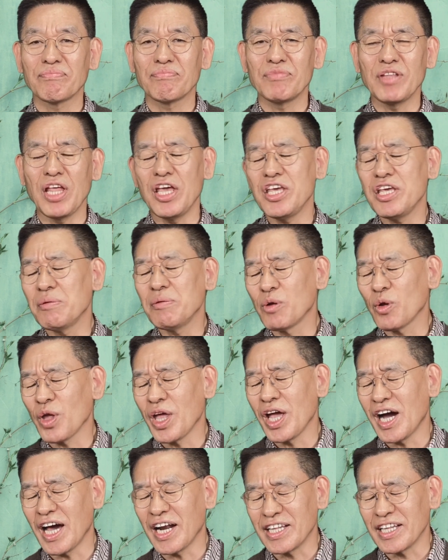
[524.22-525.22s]
내 이름으로
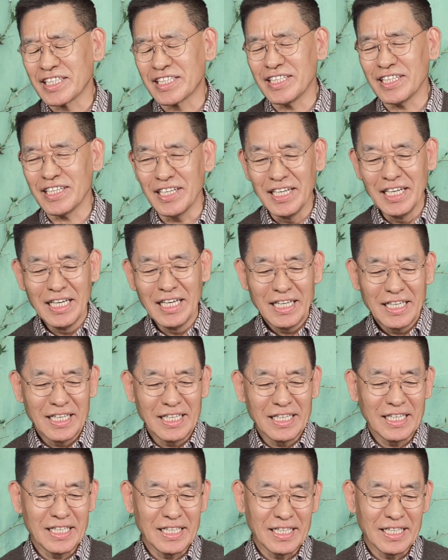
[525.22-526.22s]
행하는 그
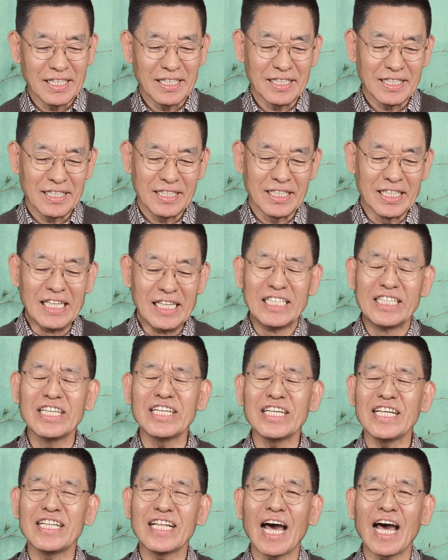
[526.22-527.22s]
어,
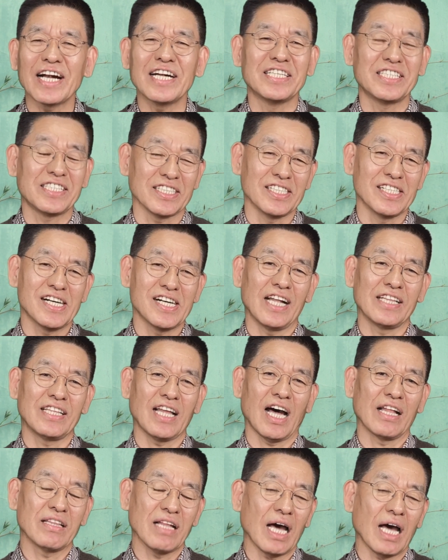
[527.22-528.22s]
일들이 나를
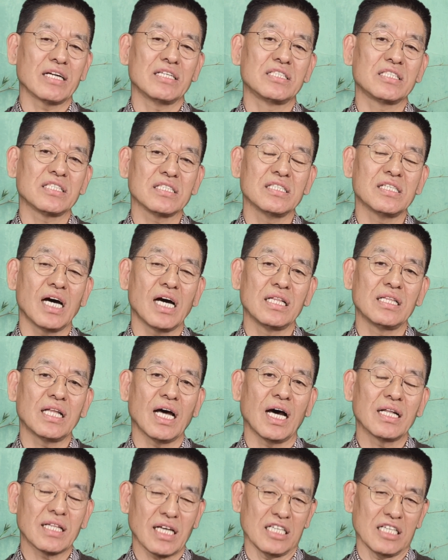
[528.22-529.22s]
증거한다. 나를
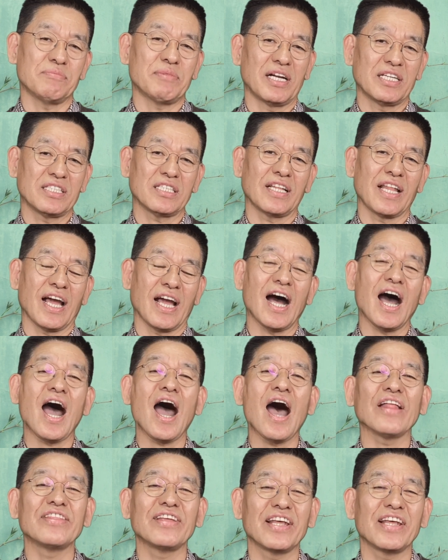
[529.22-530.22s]
증거한다. 다시 말해서 내가
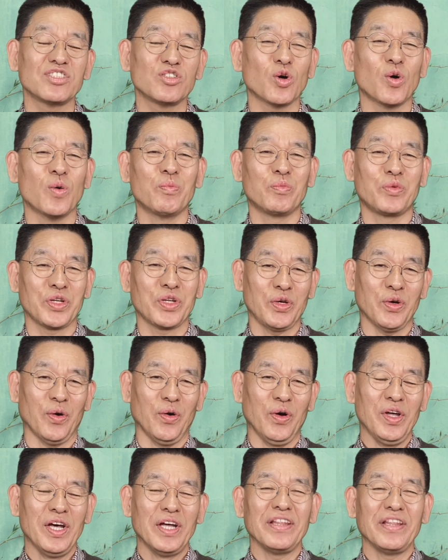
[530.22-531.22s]
하늘에서 온
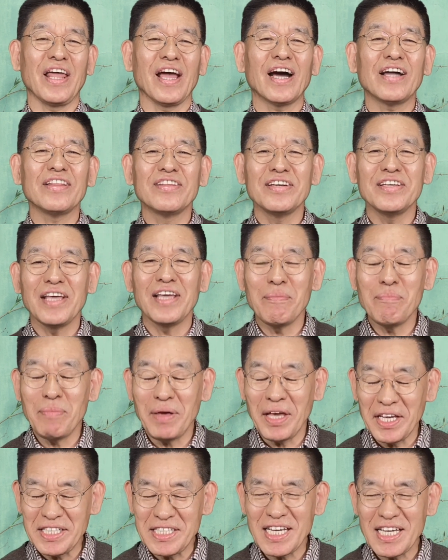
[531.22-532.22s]
분이요. 내가 너희의
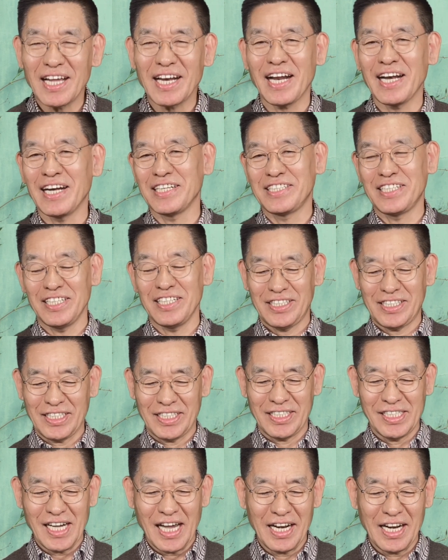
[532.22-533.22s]
메시아라는 것을
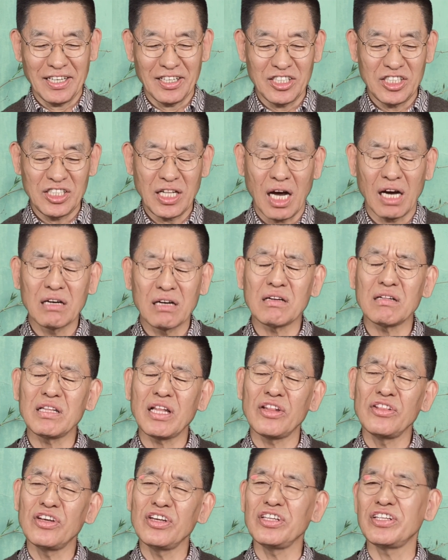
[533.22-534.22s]
증거하는 것이다.
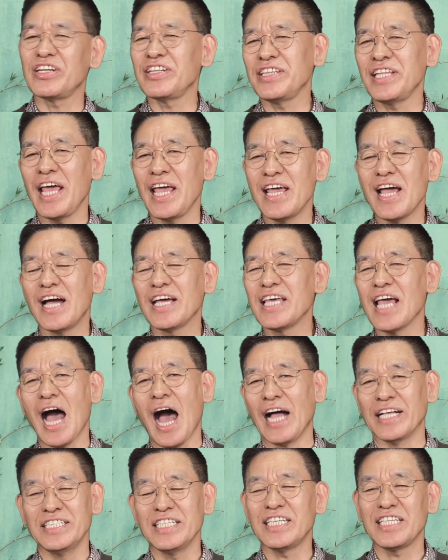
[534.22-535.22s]
그런데 너희들은 내 양이
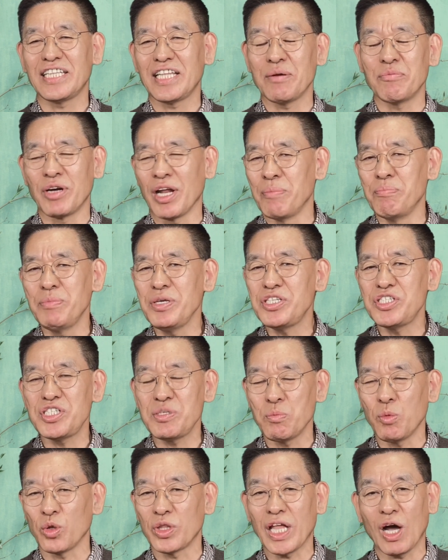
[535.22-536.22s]
아니기 때문에
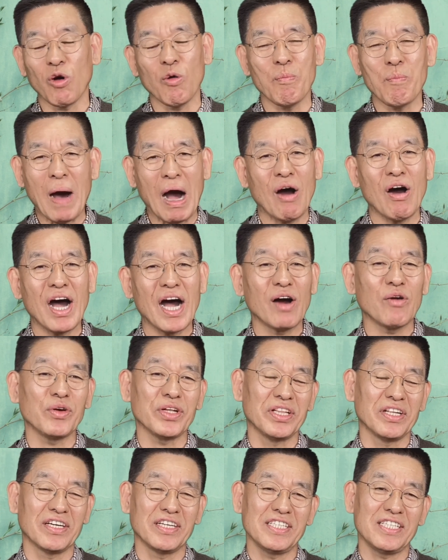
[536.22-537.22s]
믿지 못하고 방황하고
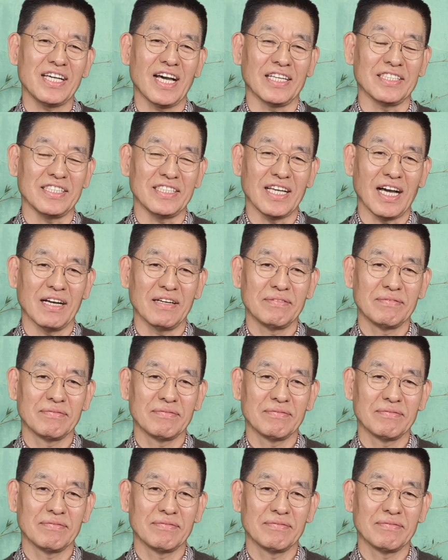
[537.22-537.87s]
있는 것이 아니냐.